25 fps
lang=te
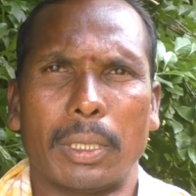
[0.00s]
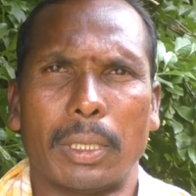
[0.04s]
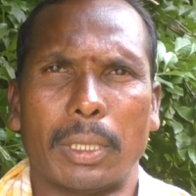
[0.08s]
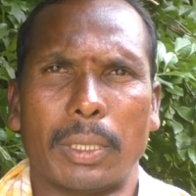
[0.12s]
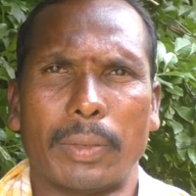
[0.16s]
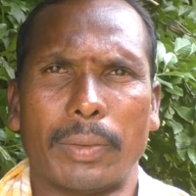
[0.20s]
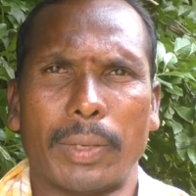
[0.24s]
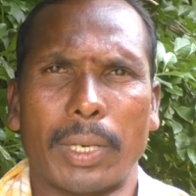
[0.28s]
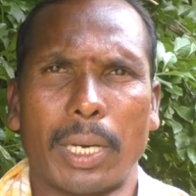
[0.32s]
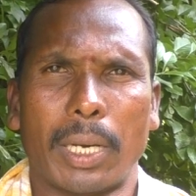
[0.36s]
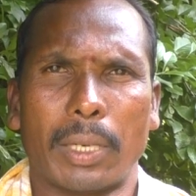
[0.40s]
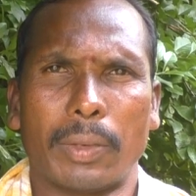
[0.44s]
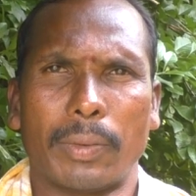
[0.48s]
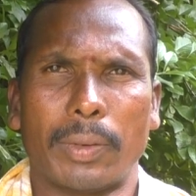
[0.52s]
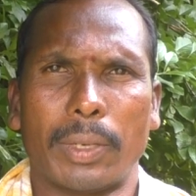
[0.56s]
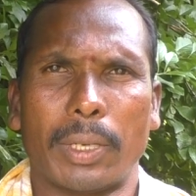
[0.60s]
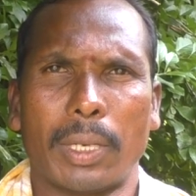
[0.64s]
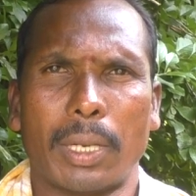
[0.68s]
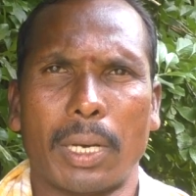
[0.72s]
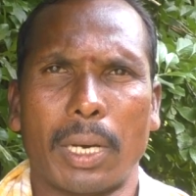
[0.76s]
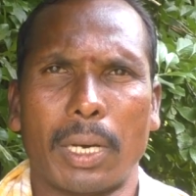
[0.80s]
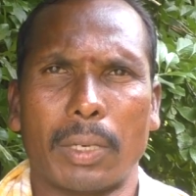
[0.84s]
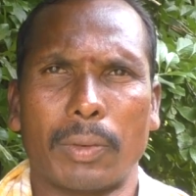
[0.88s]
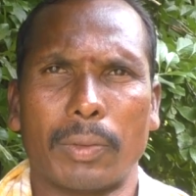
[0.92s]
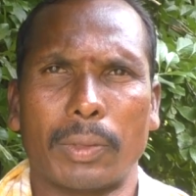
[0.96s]
ఇరవై ఆరు వేల
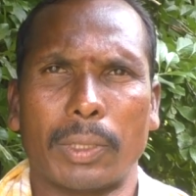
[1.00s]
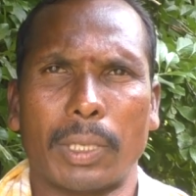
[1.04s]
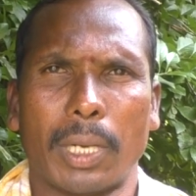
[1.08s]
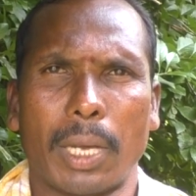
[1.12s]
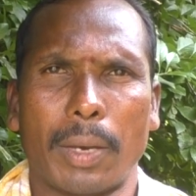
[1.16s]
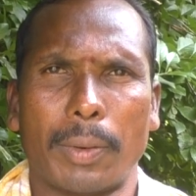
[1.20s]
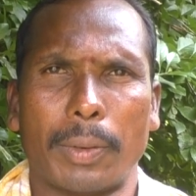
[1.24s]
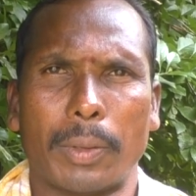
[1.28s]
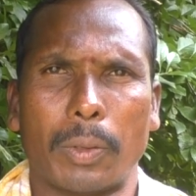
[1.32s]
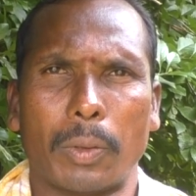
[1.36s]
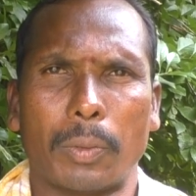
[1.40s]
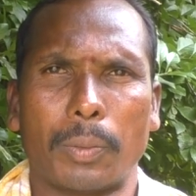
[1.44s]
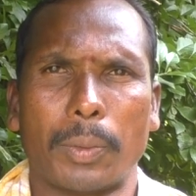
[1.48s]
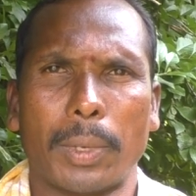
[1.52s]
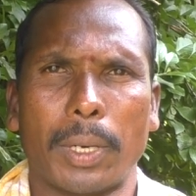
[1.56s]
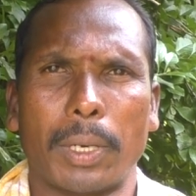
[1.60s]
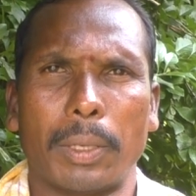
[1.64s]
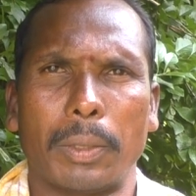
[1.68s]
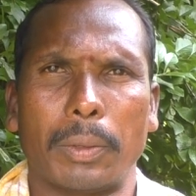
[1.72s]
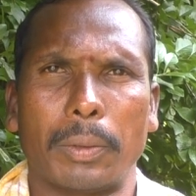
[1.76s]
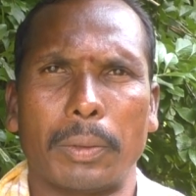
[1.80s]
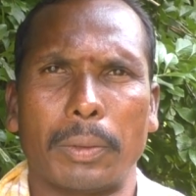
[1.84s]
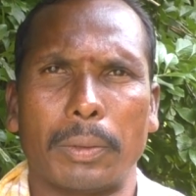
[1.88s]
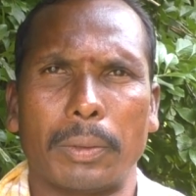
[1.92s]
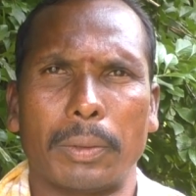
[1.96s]
ఆరు వందల యాభై
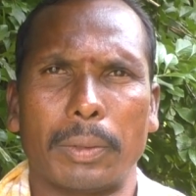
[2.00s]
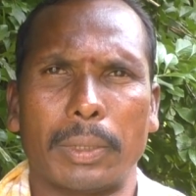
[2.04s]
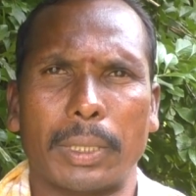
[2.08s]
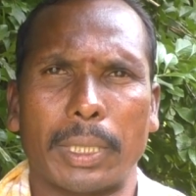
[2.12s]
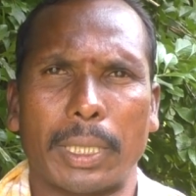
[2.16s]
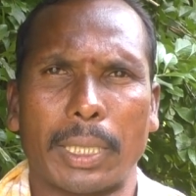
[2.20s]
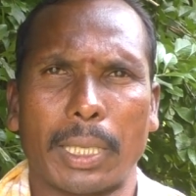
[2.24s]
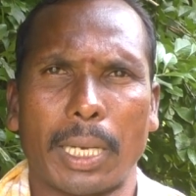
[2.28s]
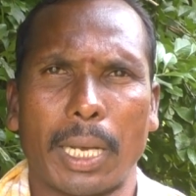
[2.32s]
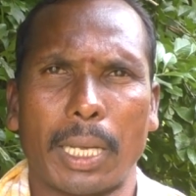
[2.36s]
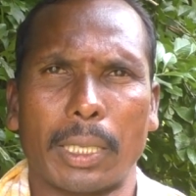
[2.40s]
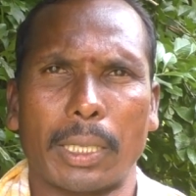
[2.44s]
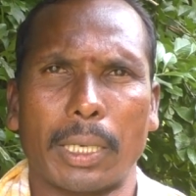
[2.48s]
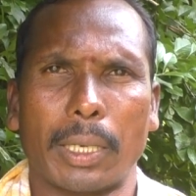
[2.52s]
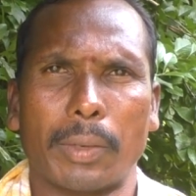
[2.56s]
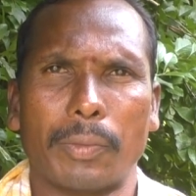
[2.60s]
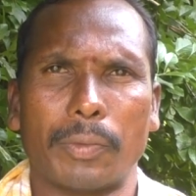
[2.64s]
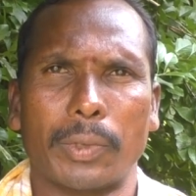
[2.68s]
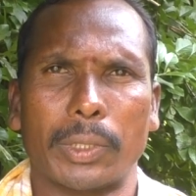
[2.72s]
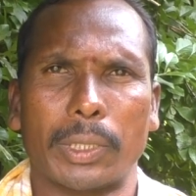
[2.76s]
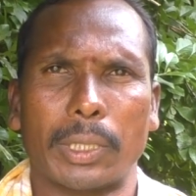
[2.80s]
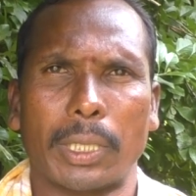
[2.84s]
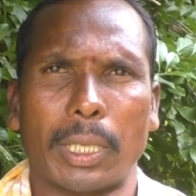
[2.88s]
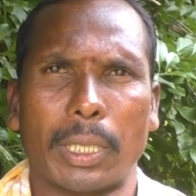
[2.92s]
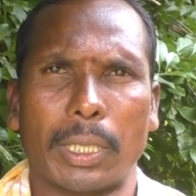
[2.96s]
రూపాయలు నికర ఆదాయం
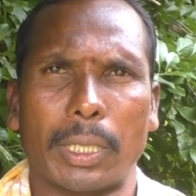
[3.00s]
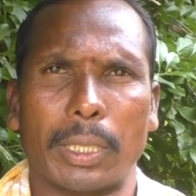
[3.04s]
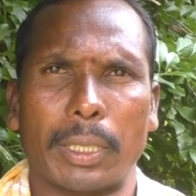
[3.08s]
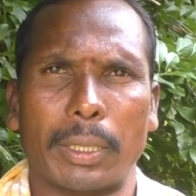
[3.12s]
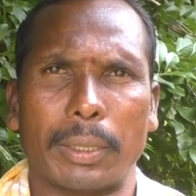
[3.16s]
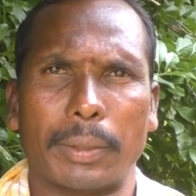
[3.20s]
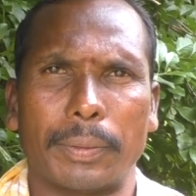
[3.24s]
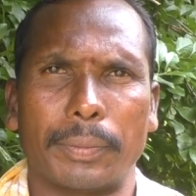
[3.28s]
వచ్చినది